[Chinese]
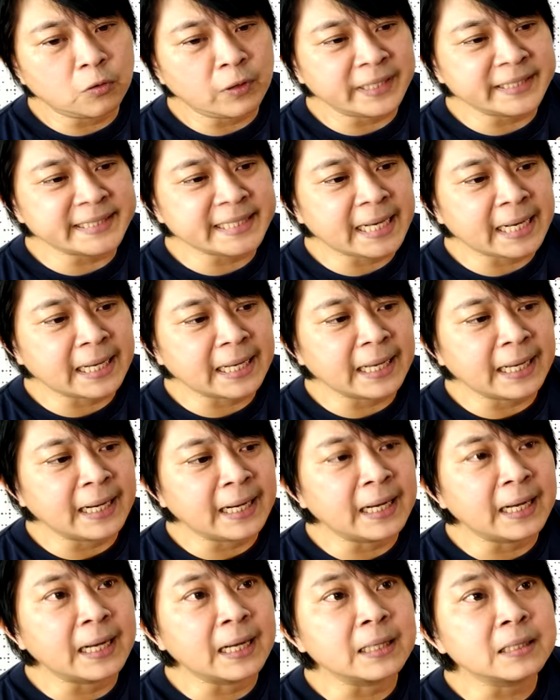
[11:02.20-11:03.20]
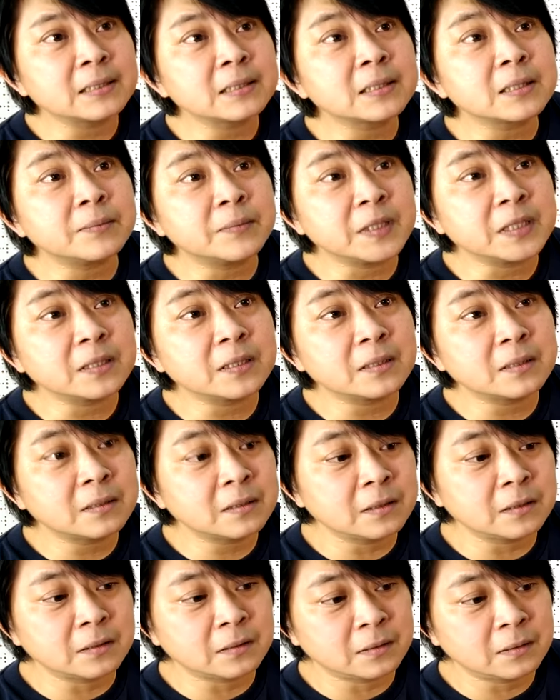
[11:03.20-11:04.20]
的乱葬岗啊什么的，
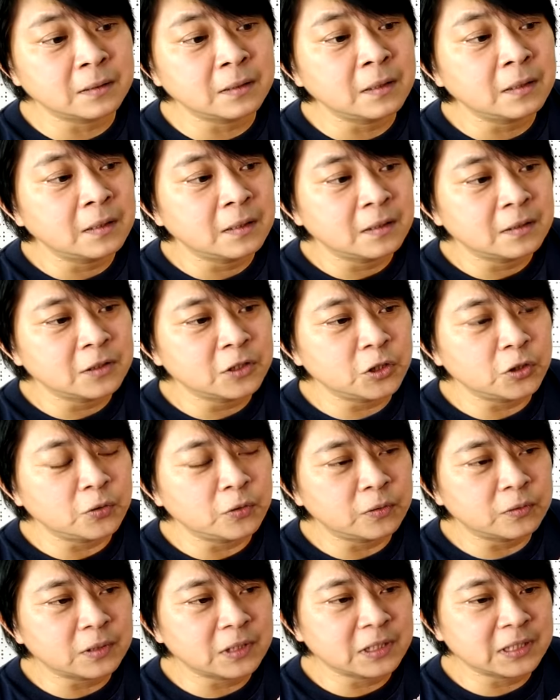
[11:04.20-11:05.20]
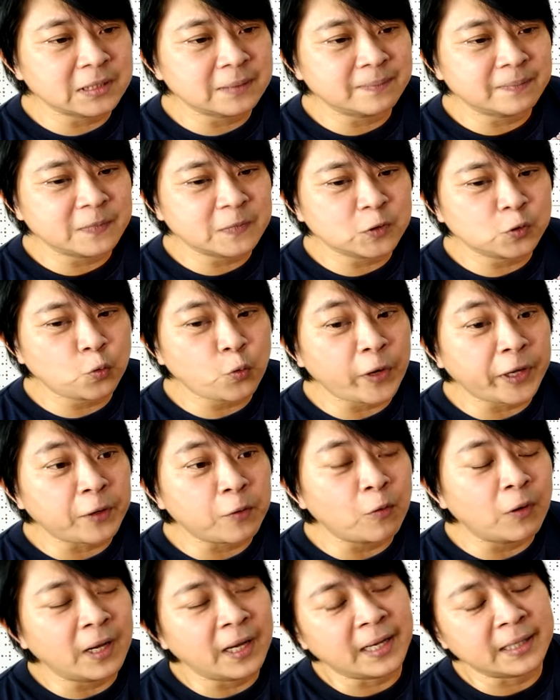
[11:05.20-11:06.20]
就就鬼
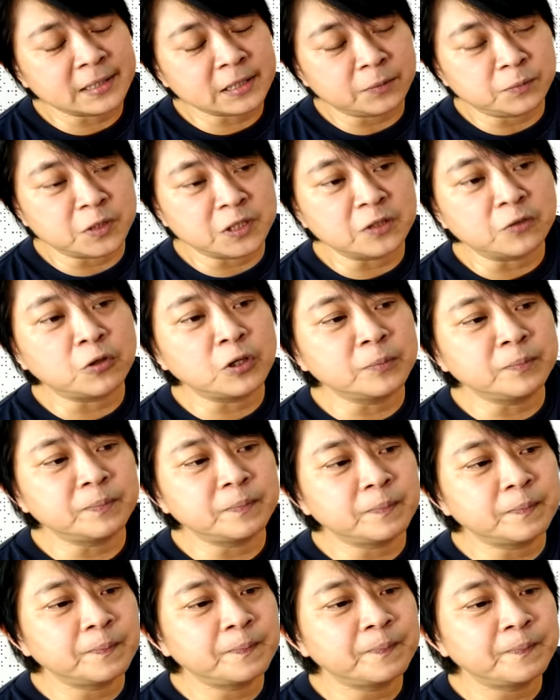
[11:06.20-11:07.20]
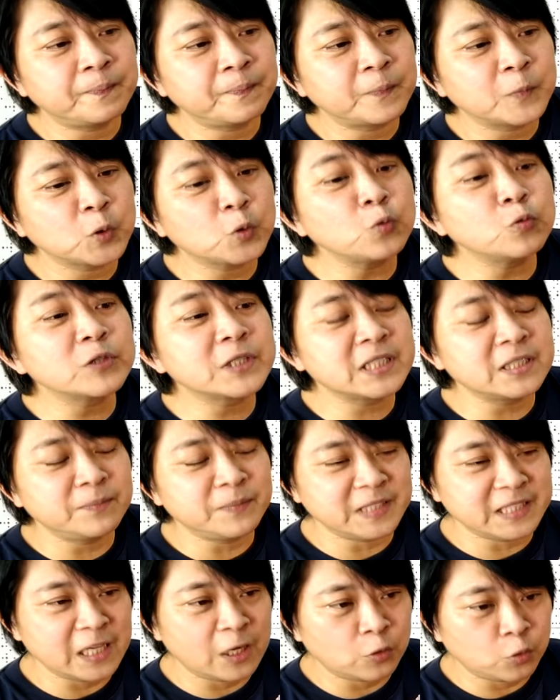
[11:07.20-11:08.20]
怪啊什么的会故事
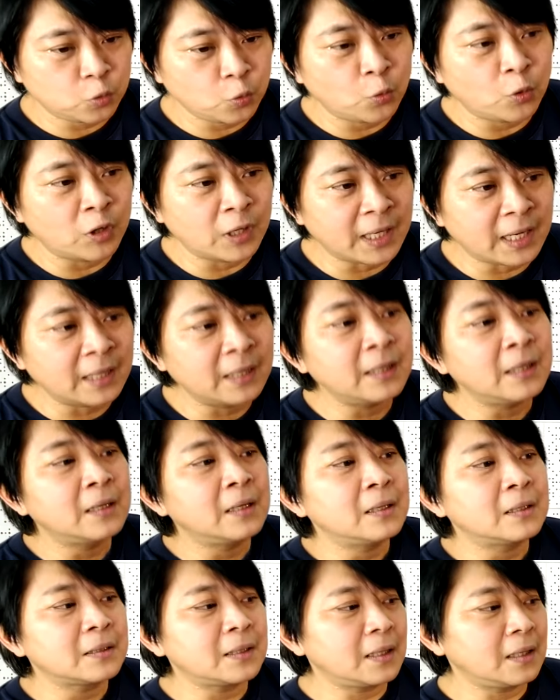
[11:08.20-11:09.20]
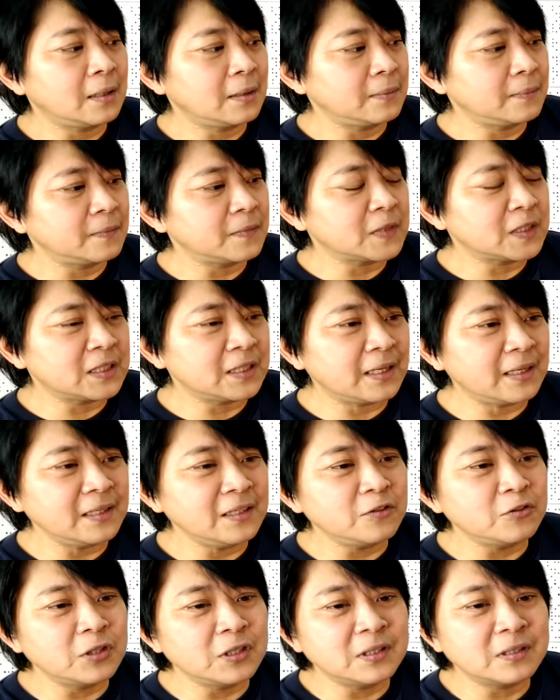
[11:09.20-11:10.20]
比较多啦。但但
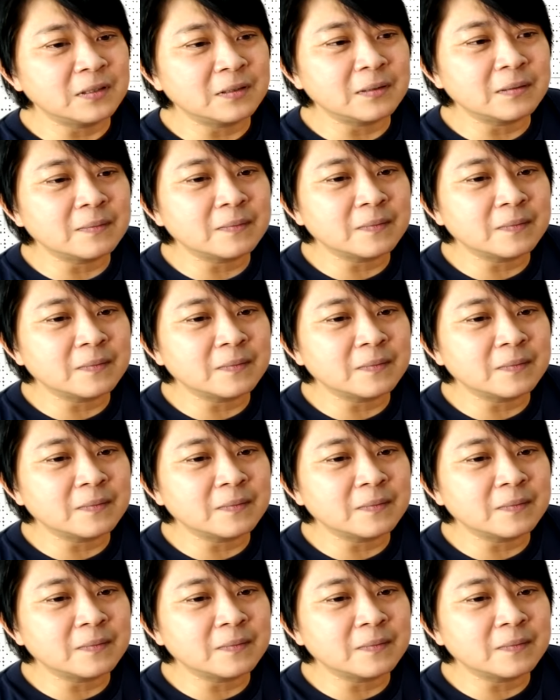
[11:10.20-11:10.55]
因为